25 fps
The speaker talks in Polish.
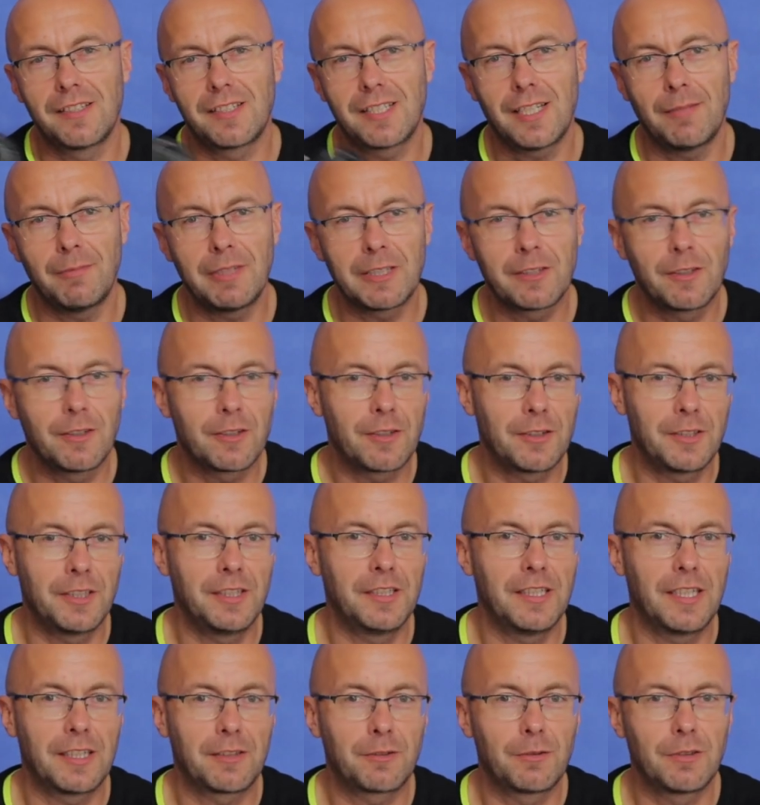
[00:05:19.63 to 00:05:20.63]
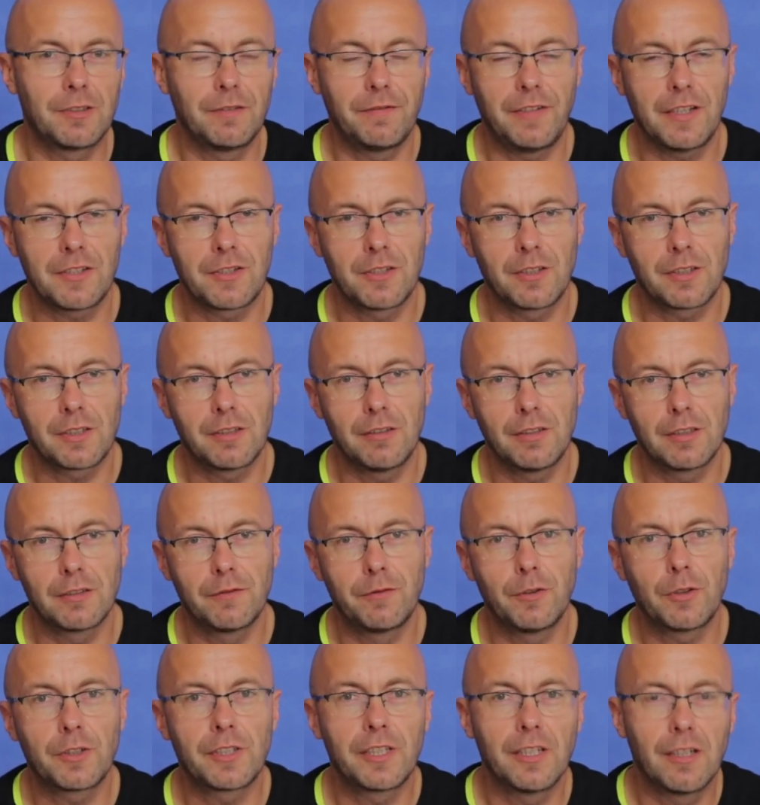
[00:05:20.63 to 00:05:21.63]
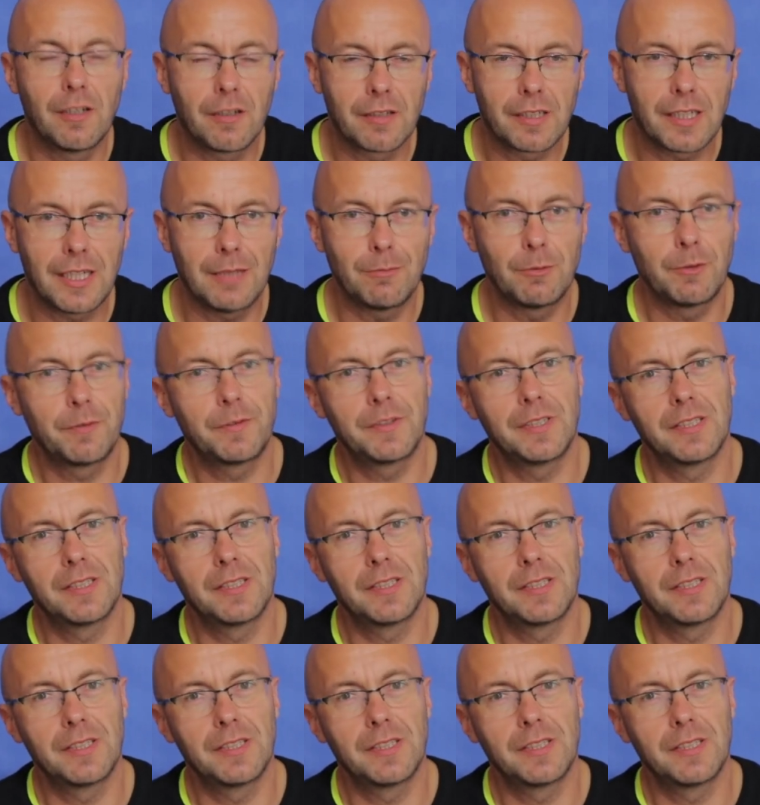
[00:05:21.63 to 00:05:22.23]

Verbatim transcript: samego Ronina, który waży około 2 kg,